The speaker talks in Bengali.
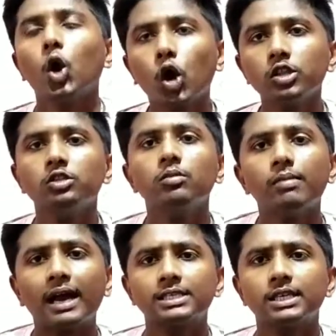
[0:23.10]
হয়তো
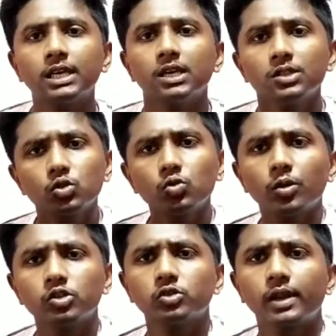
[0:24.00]
মাসে দু
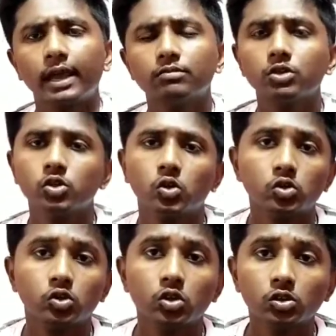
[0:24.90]
বছর এক বছর
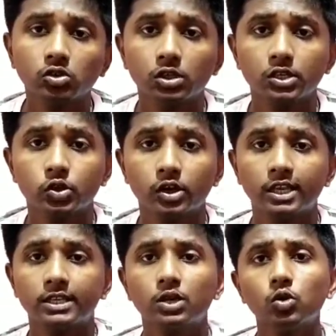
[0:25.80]
অন্তর অন্তরই শোনা
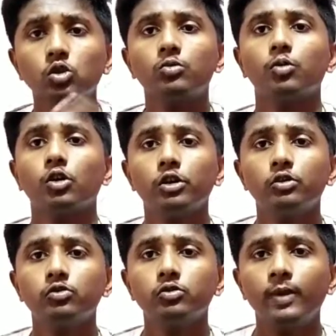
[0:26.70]
যায় কোনো বড়
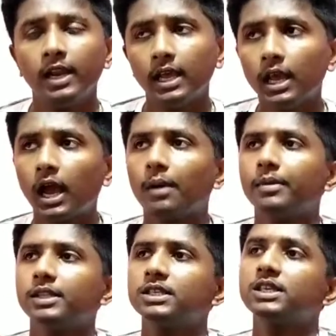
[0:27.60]
ইউটিউবার
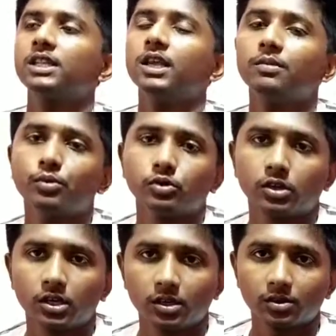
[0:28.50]
আমাদের সাথে এই
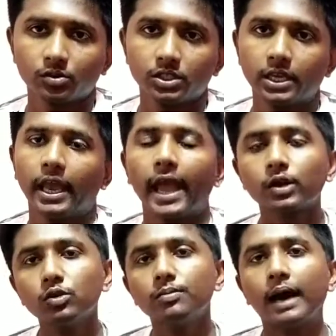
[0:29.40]
প্রতারণা করছে
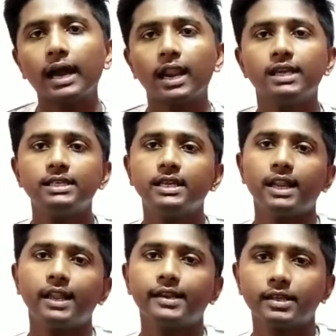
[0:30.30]
এখন বাংলায় যেটা
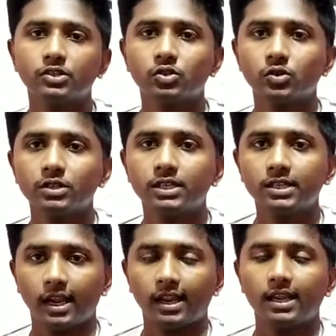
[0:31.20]
লেটেস্ট চলছে
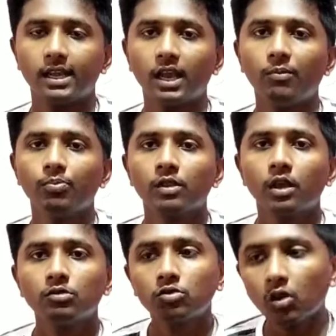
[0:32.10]
ট্রেন্ডিংয়ে
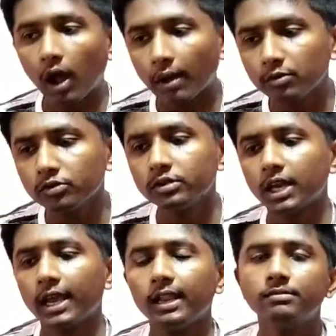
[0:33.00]
তো আমি
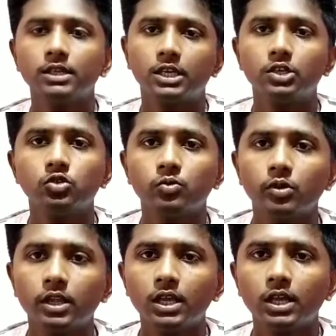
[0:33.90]
চাইলাম যে কিছু
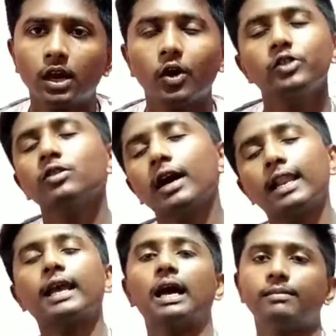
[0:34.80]
বলি হয়তো
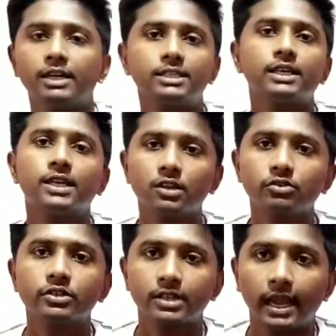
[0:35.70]
কালকে আমার চ্যানেলও
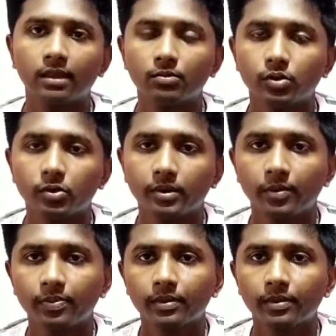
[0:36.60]
স্ট্রাইক করবে